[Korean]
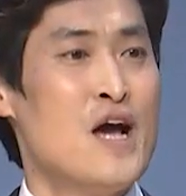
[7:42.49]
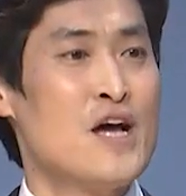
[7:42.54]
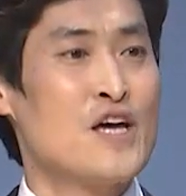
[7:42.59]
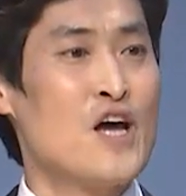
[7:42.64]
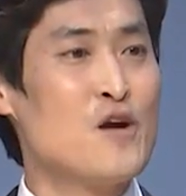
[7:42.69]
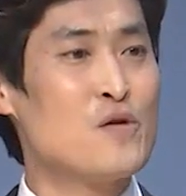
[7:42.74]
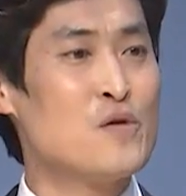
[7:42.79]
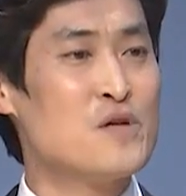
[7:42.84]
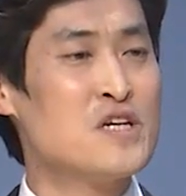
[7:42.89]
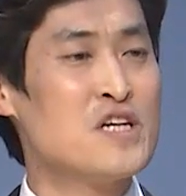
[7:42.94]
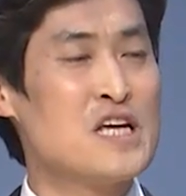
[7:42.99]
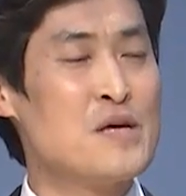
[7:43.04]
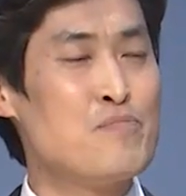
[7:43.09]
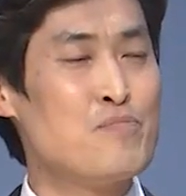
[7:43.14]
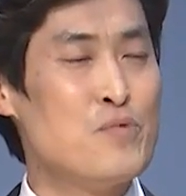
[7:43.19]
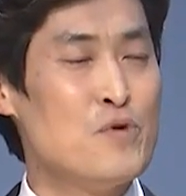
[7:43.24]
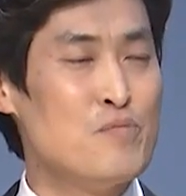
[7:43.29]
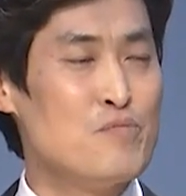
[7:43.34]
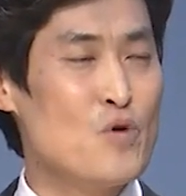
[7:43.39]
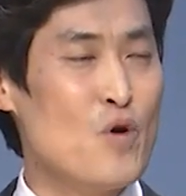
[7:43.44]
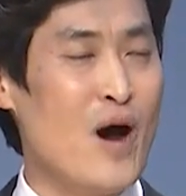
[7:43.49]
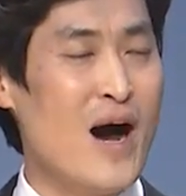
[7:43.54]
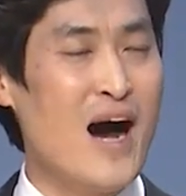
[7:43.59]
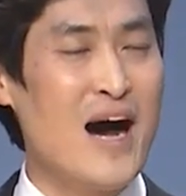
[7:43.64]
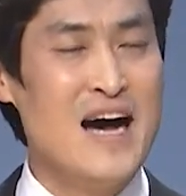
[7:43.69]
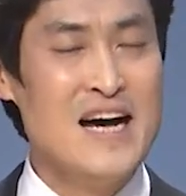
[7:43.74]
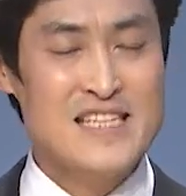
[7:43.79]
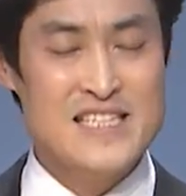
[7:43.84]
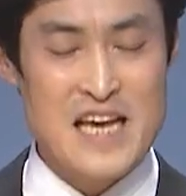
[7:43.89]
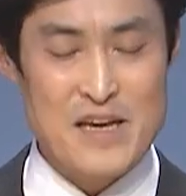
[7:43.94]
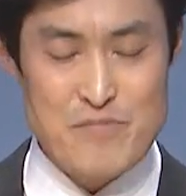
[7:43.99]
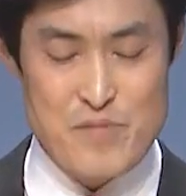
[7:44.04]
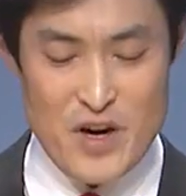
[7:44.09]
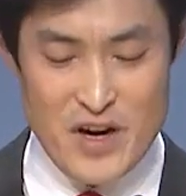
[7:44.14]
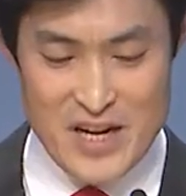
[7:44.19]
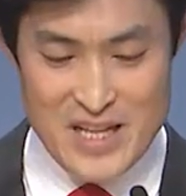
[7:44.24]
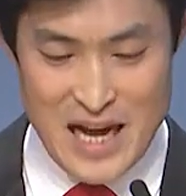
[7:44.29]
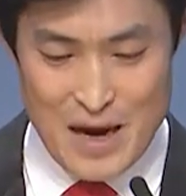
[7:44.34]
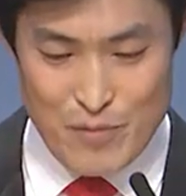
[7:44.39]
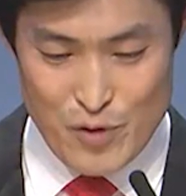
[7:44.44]
결국 그 기쁨과
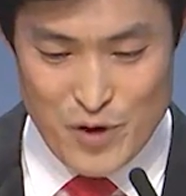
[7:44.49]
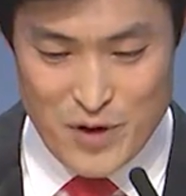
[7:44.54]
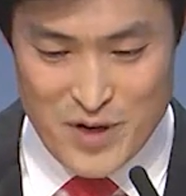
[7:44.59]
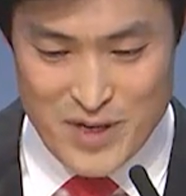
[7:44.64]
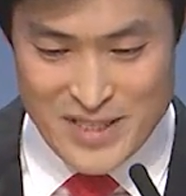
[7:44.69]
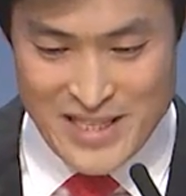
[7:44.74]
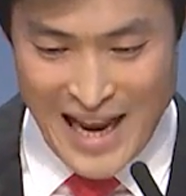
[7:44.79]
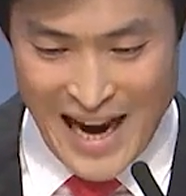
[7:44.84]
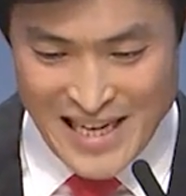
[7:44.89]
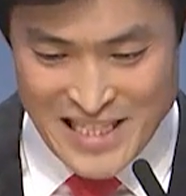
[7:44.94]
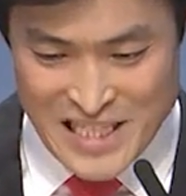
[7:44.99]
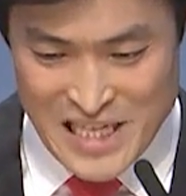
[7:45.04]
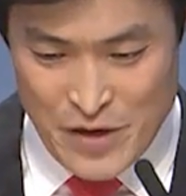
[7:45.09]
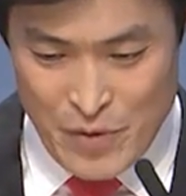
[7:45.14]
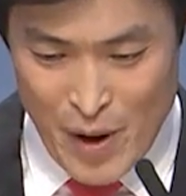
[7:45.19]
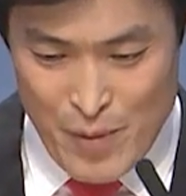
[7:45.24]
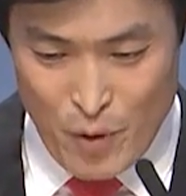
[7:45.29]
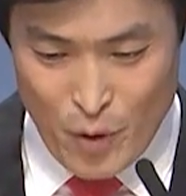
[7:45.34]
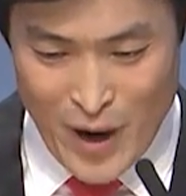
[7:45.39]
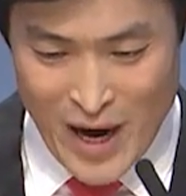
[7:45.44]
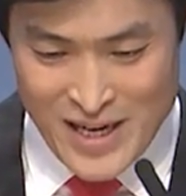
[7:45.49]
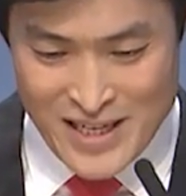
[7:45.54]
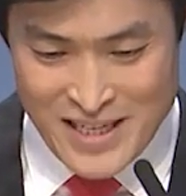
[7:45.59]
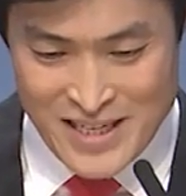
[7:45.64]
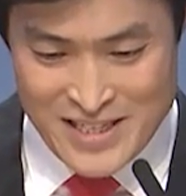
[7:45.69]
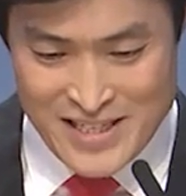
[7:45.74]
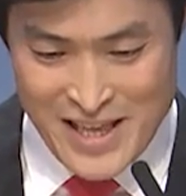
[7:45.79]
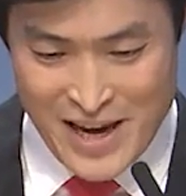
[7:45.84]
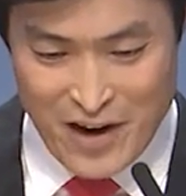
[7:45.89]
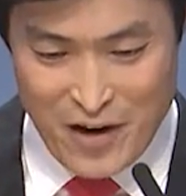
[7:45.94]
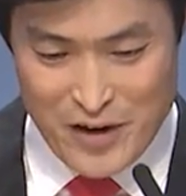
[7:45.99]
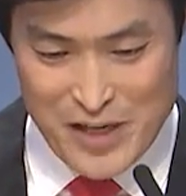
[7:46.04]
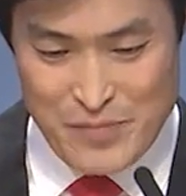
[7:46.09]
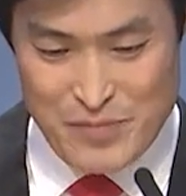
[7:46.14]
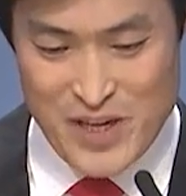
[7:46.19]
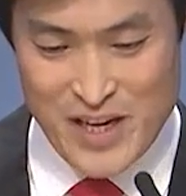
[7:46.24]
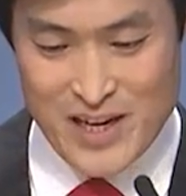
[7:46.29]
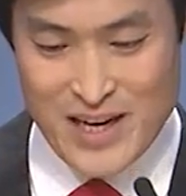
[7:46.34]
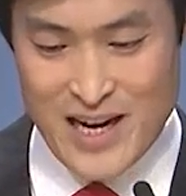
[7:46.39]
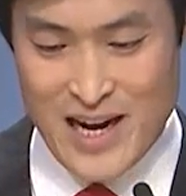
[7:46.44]
생명의 나무를 다시 회복하는 그때가
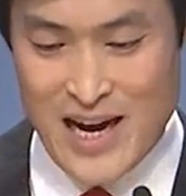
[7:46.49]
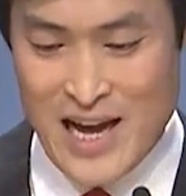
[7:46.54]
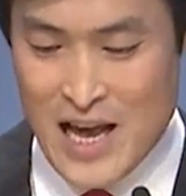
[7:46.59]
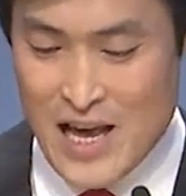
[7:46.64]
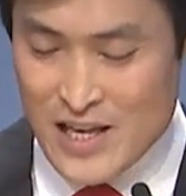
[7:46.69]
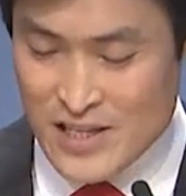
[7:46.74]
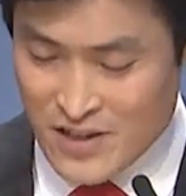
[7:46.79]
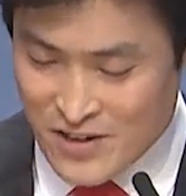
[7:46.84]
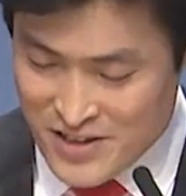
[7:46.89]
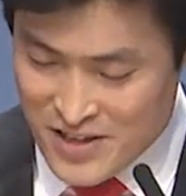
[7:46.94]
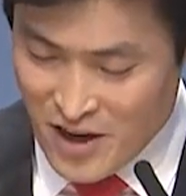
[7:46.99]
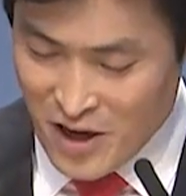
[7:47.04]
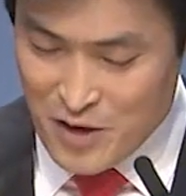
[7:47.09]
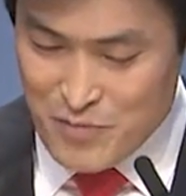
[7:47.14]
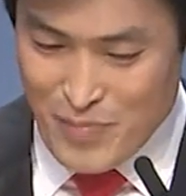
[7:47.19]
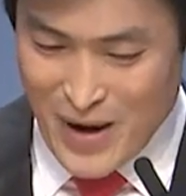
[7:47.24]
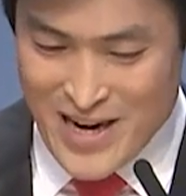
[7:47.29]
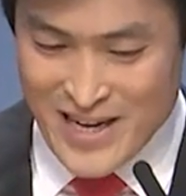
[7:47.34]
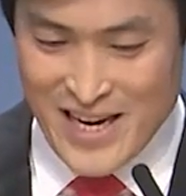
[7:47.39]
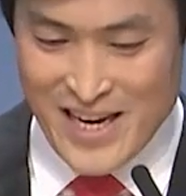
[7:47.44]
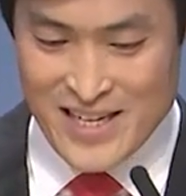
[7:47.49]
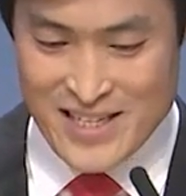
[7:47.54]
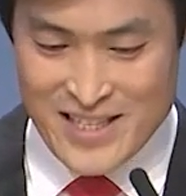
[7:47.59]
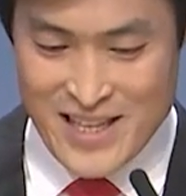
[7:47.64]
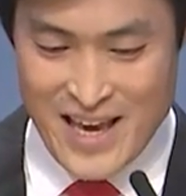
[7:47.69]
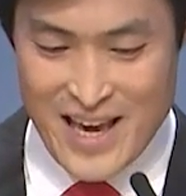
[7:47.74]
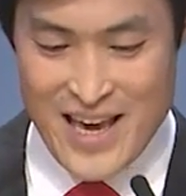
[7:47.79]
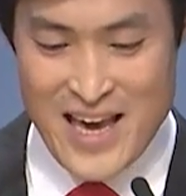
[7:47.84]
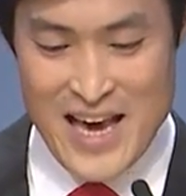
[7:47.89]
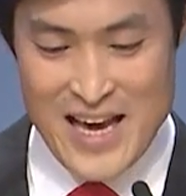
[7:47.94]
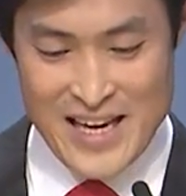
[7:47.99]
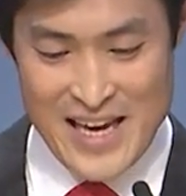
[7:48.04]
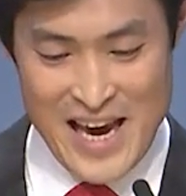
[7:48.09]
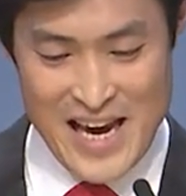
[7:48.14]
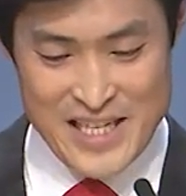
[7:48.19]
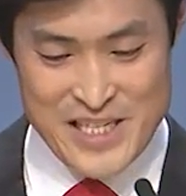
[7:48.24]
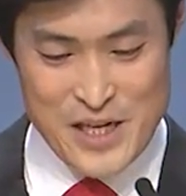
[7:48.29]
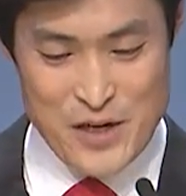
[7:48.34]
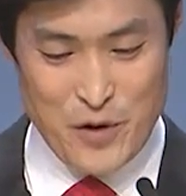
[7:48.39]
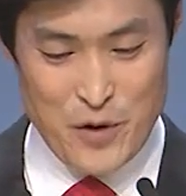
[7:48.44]
어딥니까? 성경은 밝히는데
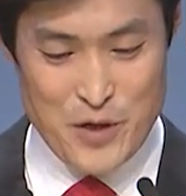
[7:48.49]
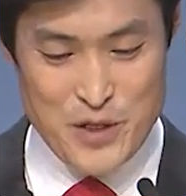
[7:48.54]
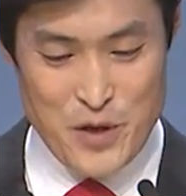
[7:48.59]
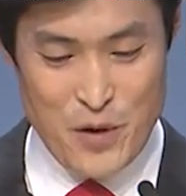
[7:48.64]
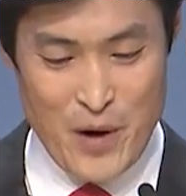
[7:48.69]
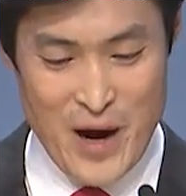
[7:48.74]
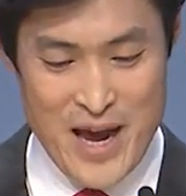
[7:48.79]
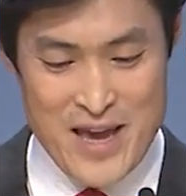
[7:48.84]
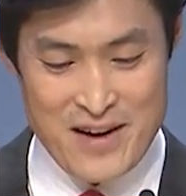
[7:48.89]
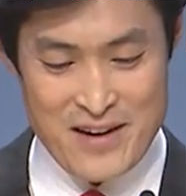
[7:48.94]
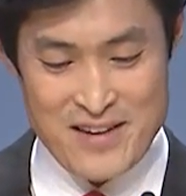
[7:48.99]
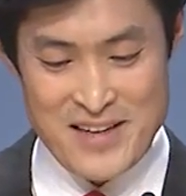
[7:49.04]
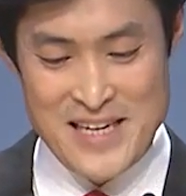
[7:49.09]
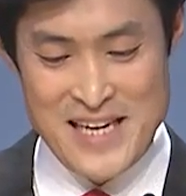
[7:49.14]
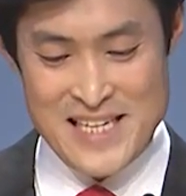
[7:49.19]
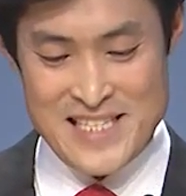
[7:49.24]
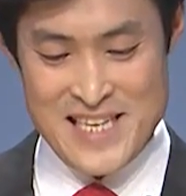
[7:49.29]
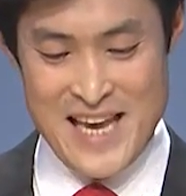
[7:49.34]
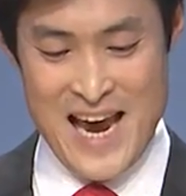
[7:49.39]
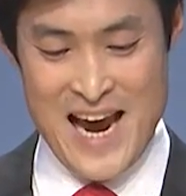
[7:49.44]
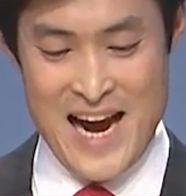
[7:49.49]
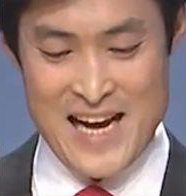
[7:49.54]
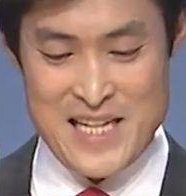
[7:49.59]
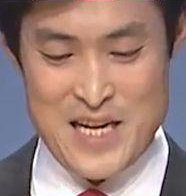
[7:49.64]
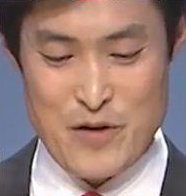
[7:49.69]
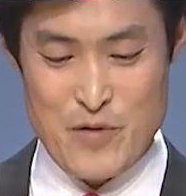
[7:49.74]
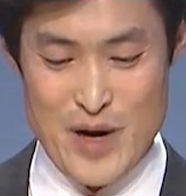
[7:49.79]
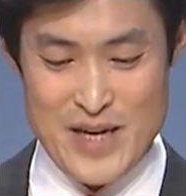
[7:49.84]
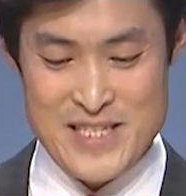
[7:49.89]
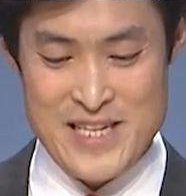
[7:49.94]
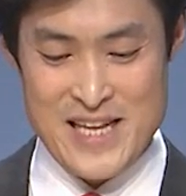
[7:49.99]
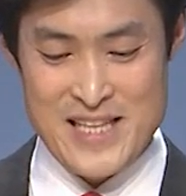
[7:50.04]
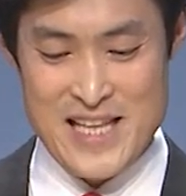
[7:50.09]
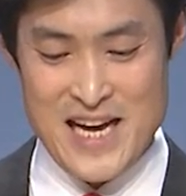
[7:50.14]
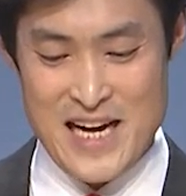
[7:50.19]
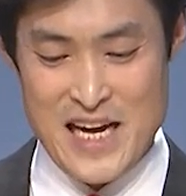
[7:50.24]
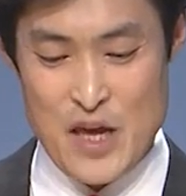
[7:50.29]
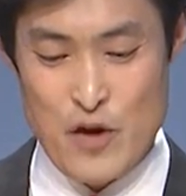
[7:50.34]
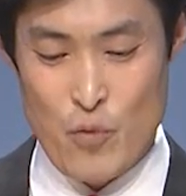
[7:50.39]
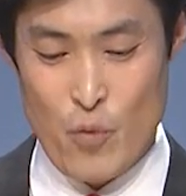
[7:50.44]
계시록을 통하여 새 하늘과 새
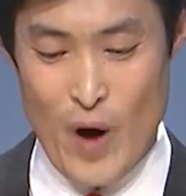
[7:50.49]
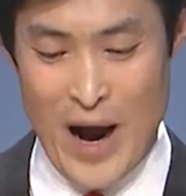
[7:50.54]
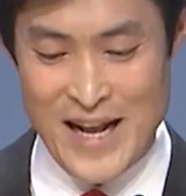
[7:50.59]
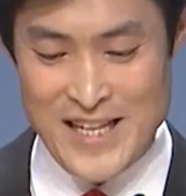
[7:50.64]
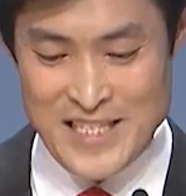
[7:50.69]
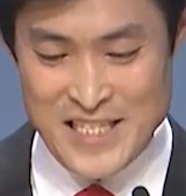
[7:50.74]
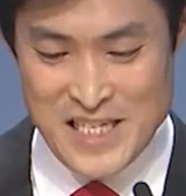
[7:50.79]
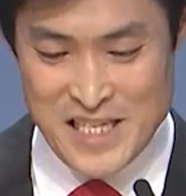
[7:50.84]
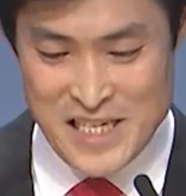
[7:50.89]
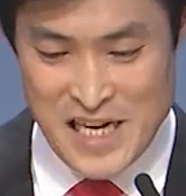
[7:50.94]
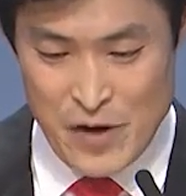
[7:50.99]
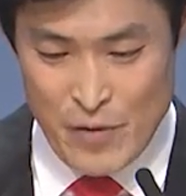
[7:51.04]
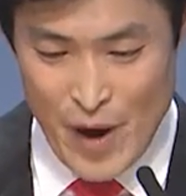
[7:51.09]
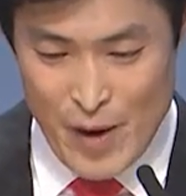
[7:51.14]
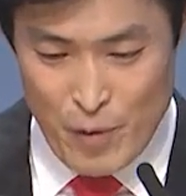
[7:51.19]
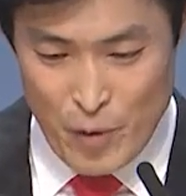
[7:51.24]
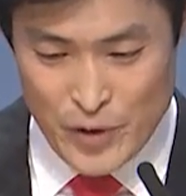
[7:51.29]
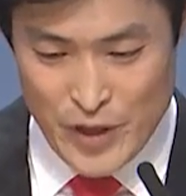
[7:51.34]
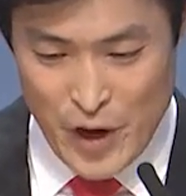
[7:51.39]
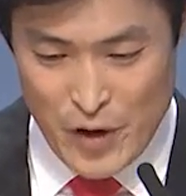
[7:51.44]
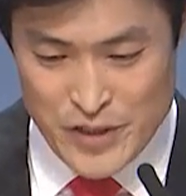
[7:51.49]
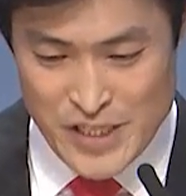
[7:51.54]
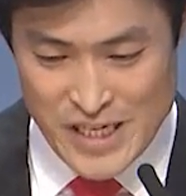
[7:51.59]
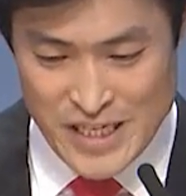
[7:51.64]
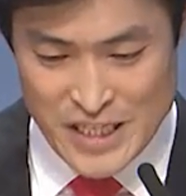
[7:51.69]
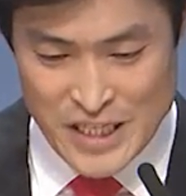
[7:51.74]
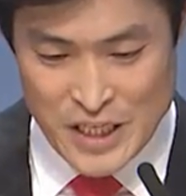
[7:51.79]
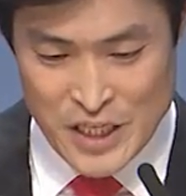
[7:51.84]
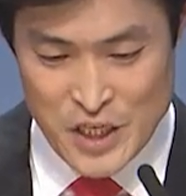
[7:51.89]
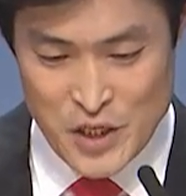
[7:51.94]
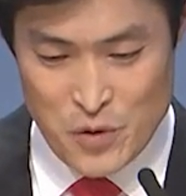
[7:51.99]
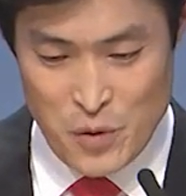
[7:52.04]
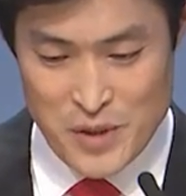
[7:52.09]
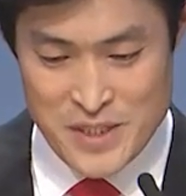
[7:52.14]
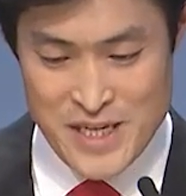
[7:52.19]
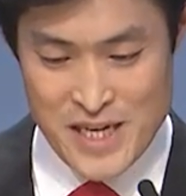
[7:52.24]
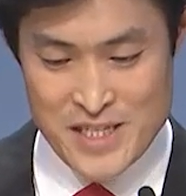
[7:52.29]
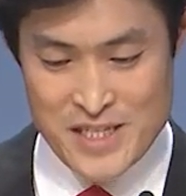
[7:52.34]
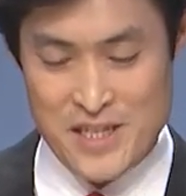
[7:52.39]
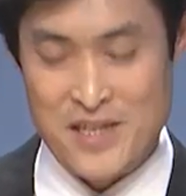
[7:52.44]
땅이 완전히 회복되어지는
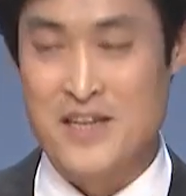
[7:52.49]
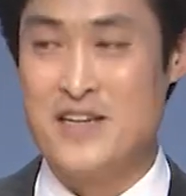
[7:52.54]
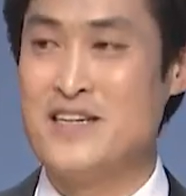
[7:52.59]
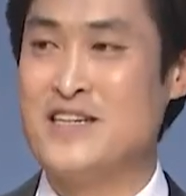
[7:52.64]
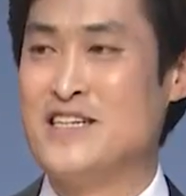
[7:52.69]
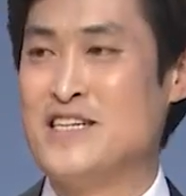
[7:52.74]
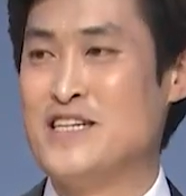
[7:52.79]
그곳에서